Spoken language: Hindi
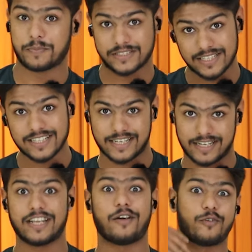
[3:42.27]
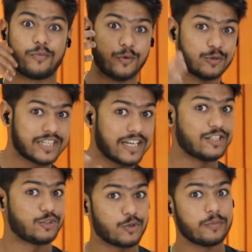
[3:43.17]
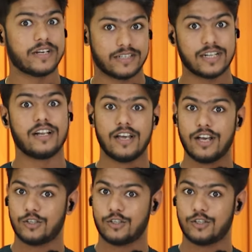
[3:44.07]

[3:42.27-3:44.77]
पसंद है या फिर म्यूजिकल इंस्ट्रूमेंटल